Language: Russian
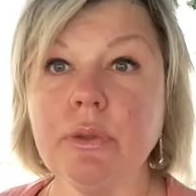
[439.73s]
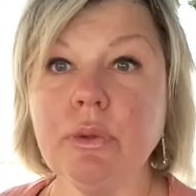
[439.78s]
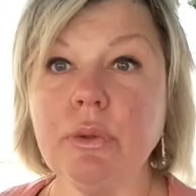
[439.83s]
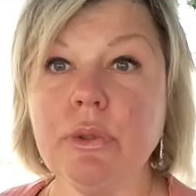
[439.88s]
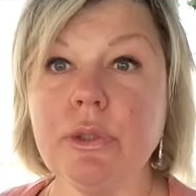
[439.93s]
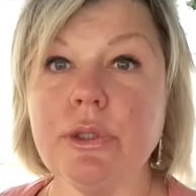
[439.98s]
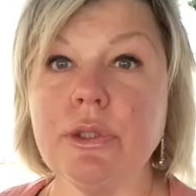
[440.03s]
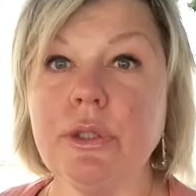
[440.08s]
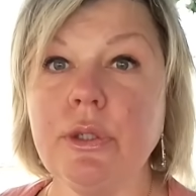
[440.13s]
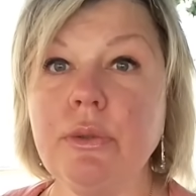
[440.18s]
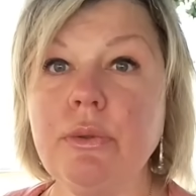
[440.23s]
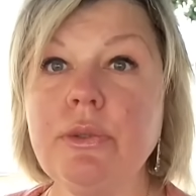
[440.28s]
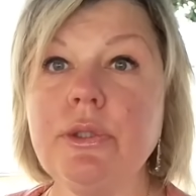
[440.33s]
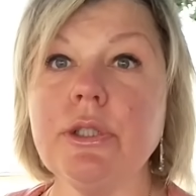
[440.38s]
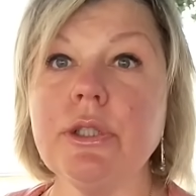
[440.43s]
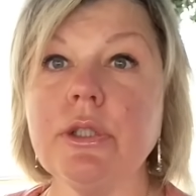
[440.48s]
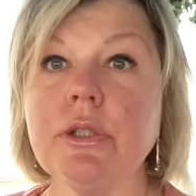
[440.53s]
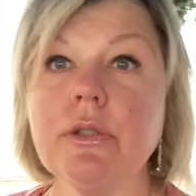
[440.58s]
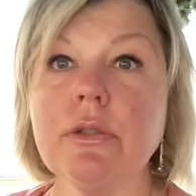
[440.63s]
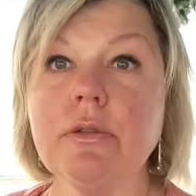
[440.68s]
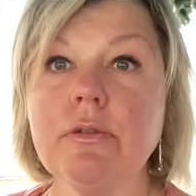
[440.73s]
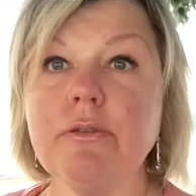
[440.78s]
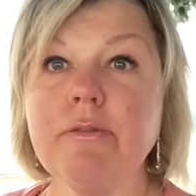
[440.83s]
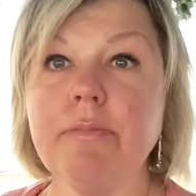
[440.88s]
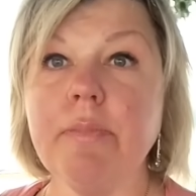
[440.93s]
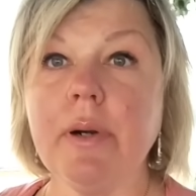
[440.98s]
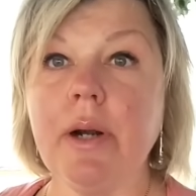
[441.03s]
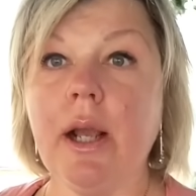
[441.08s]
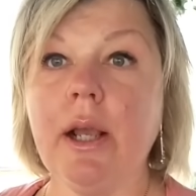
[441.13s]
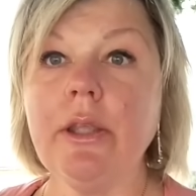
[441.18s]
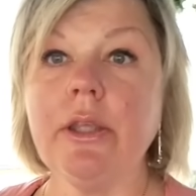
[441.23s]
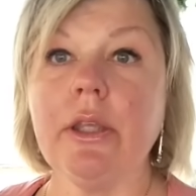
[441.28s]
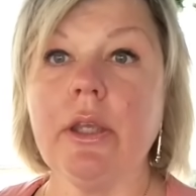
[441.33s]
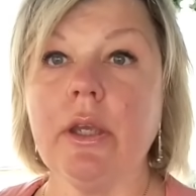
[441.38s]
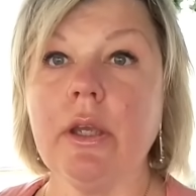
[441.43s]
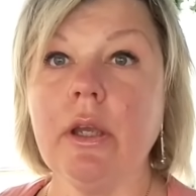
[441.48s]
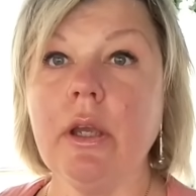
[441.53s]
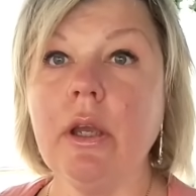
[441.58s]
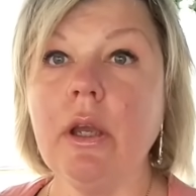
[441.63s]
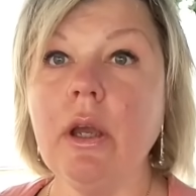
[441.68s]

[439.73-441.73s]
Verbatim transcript: То есть люди в браке